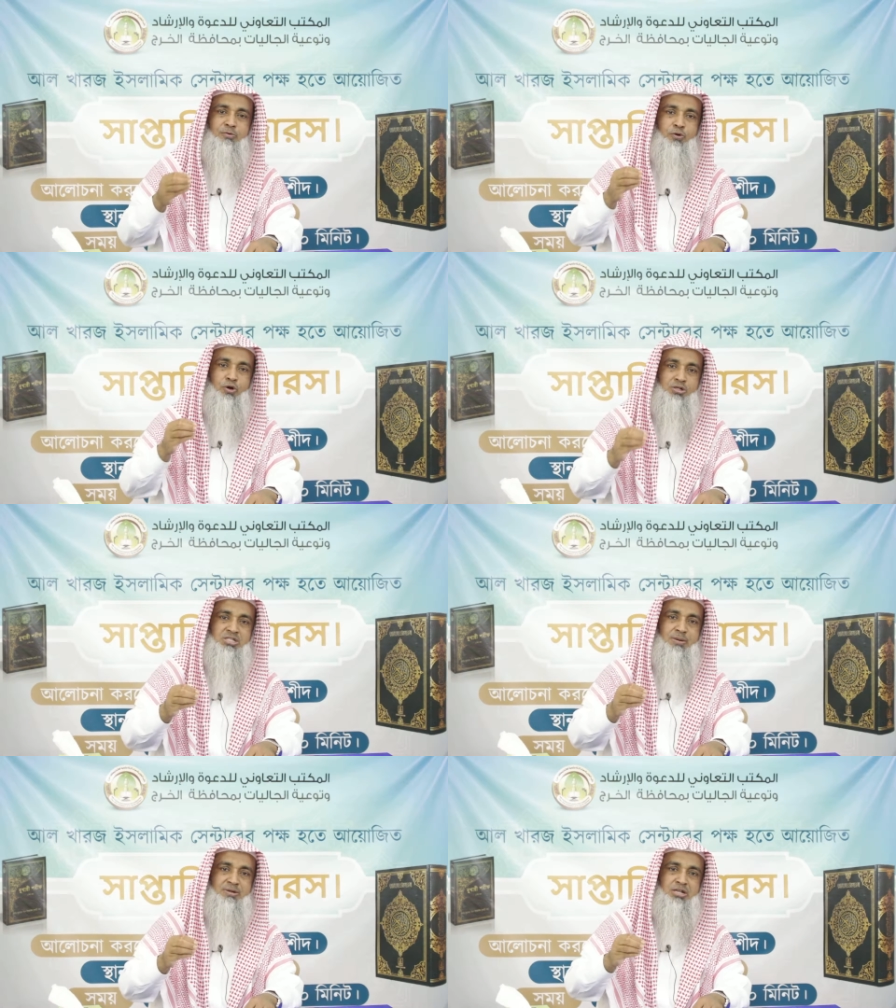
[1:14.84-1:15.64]
ফরজ
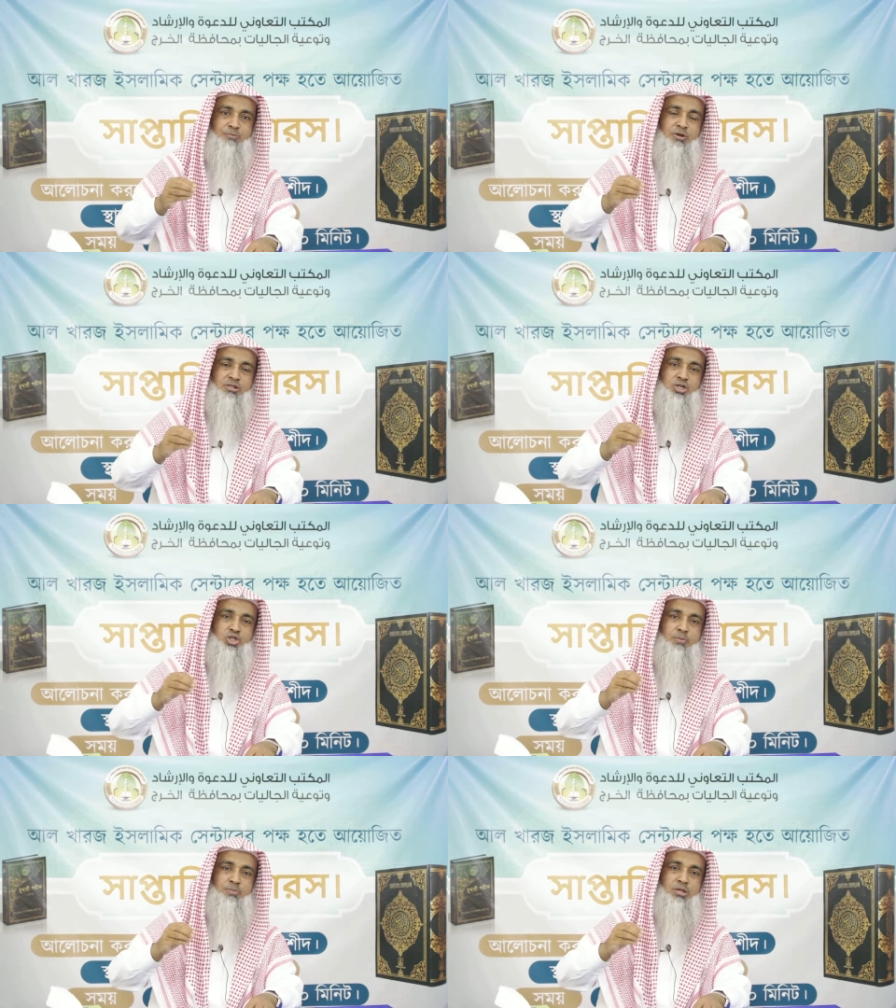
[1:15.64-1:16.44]
নামাদের পরে যে
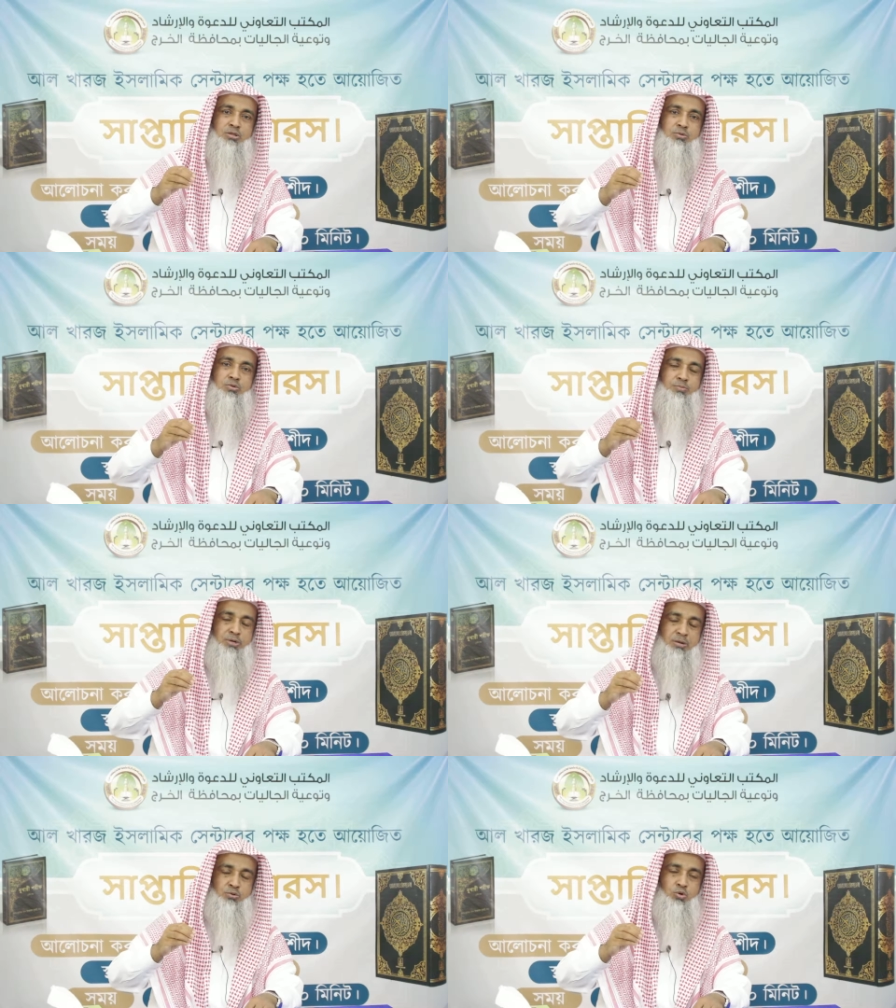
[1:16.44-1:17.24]
সম্মিলিত
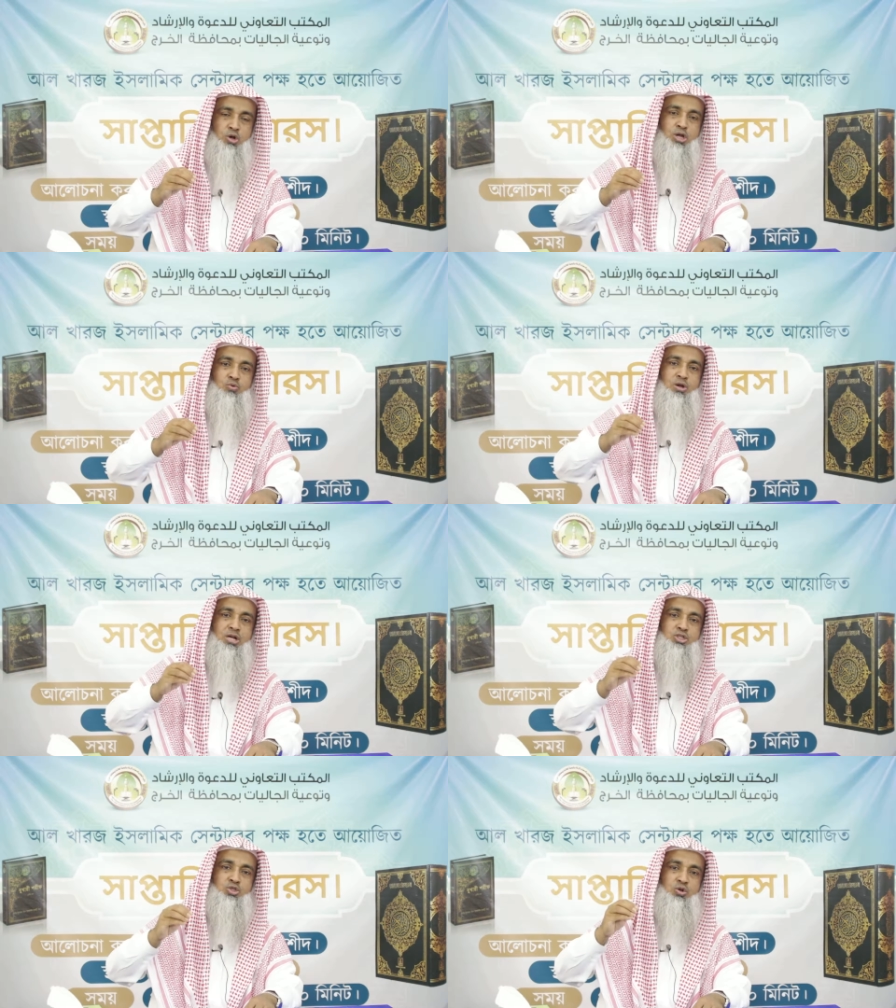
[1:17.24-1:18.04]
মানে
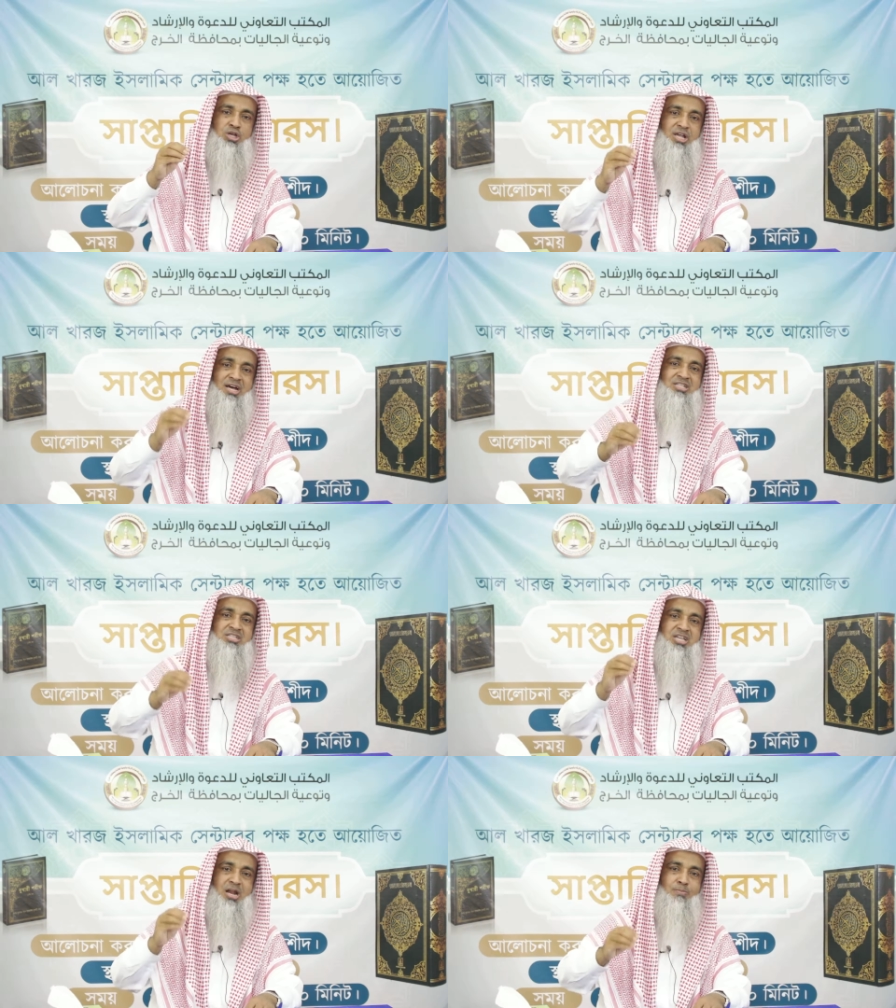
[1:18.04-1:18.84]
অনেকগুলা সহি
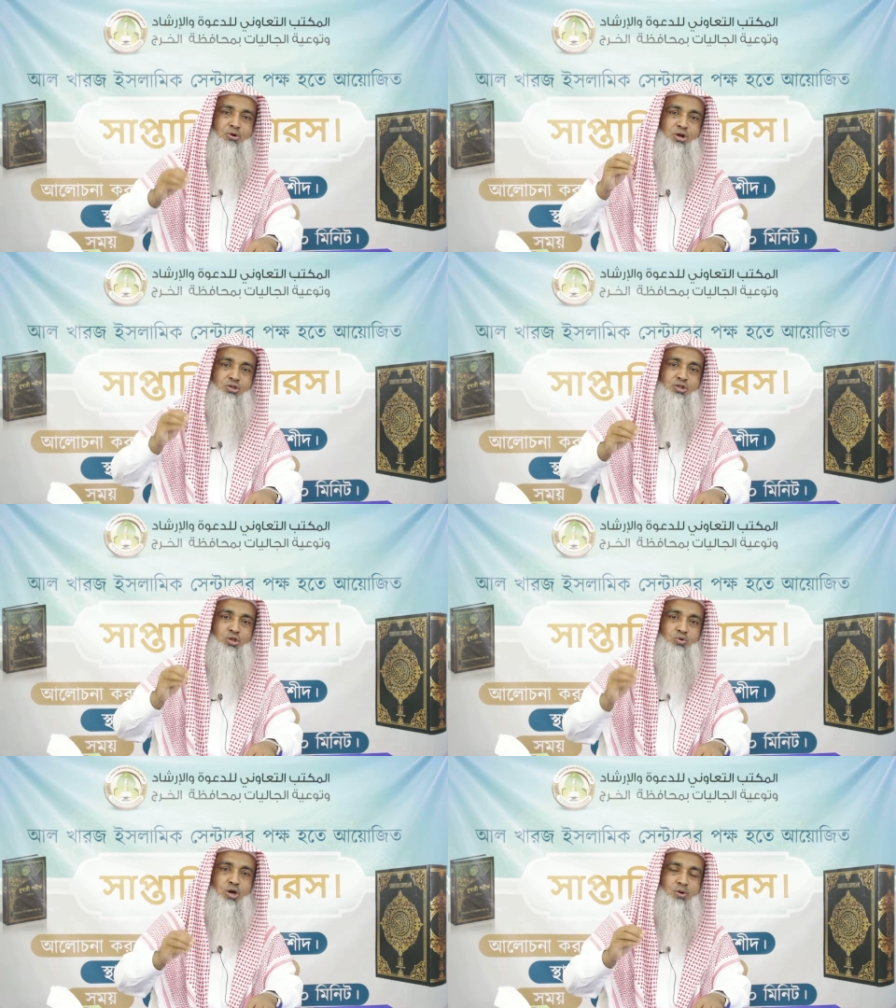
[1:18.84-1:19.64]
হাদিস যারা বর্ণিত যে
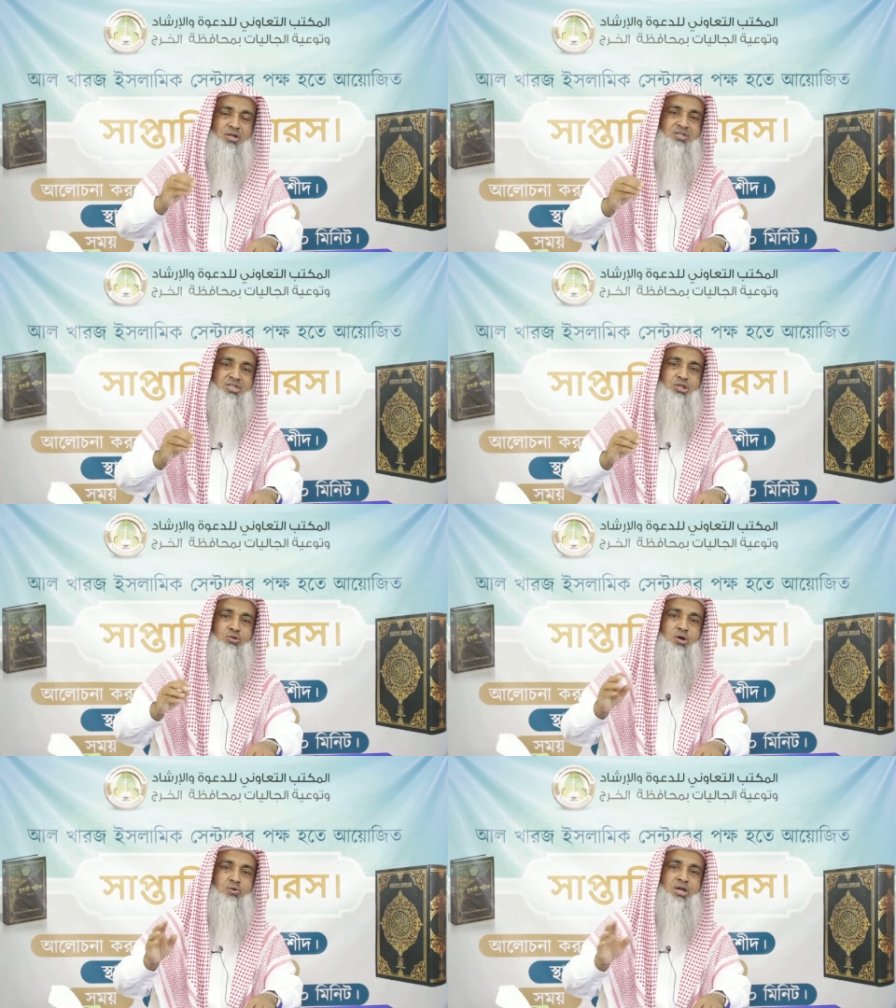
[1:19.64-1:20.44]
দোয়াগুলো আছে সেই
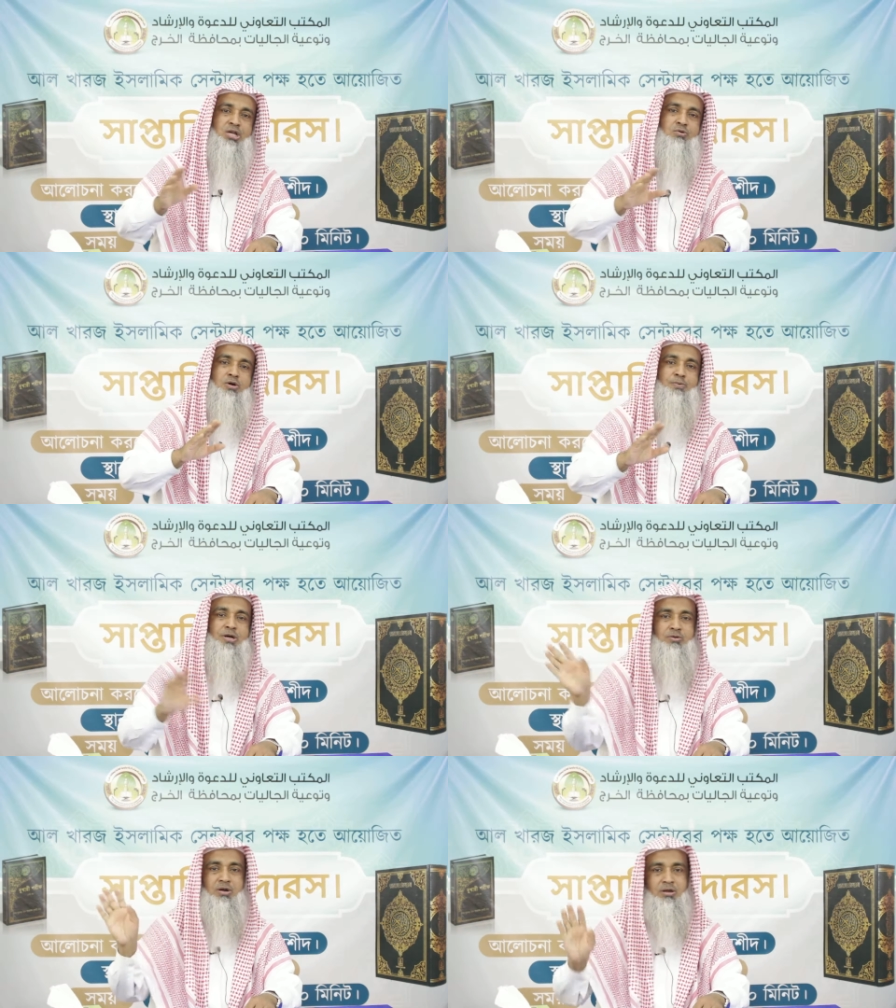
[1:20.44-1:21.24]
দোয়াগুলা কেউ আর
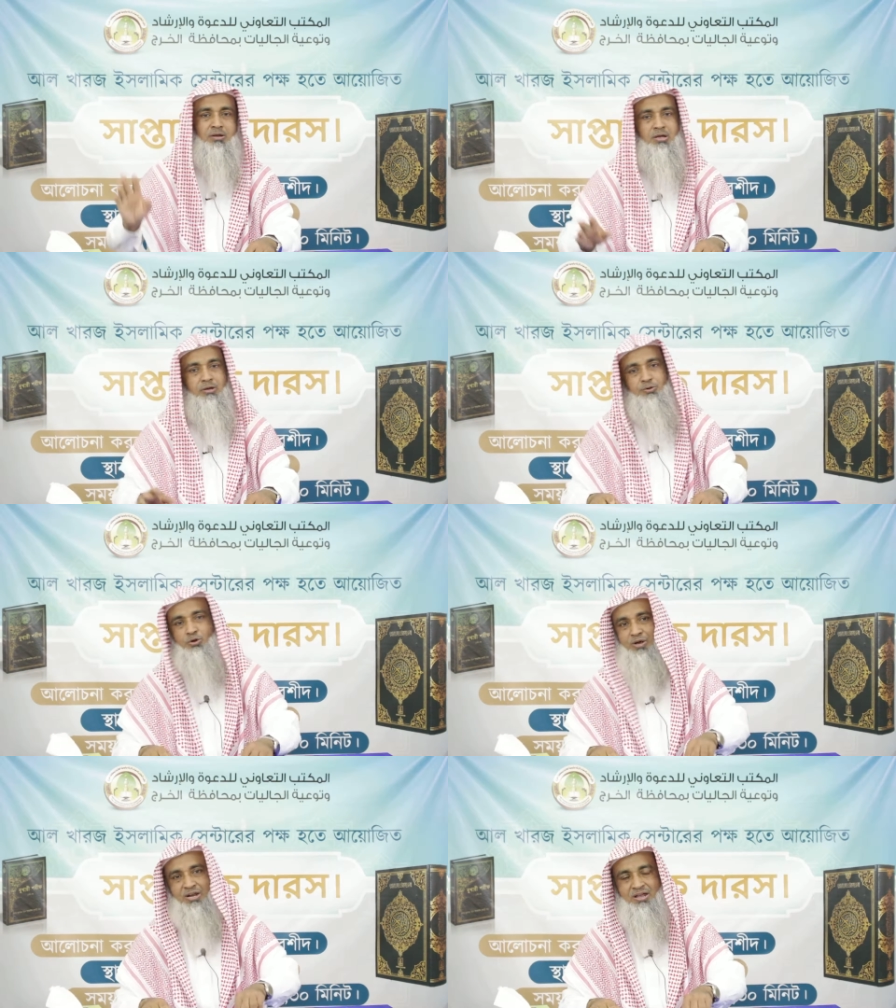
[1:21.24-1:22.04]
পাঠ করে না
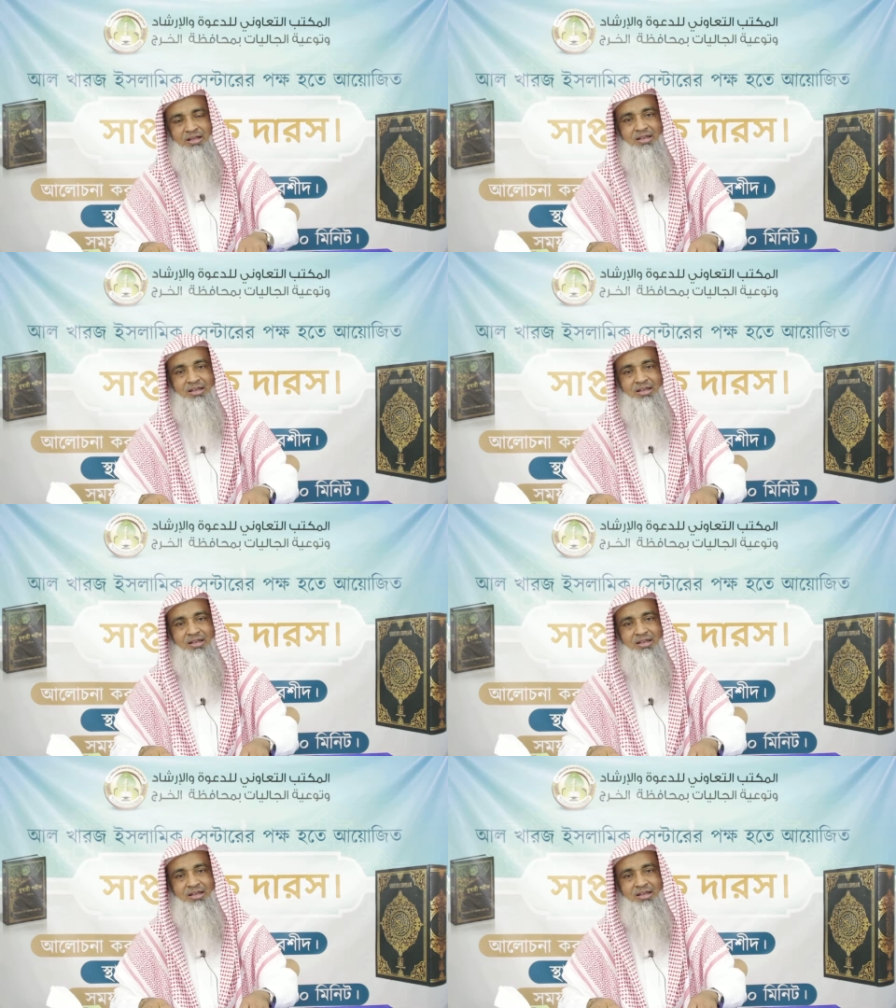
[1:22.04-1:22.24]
প্রিয় ভাইরা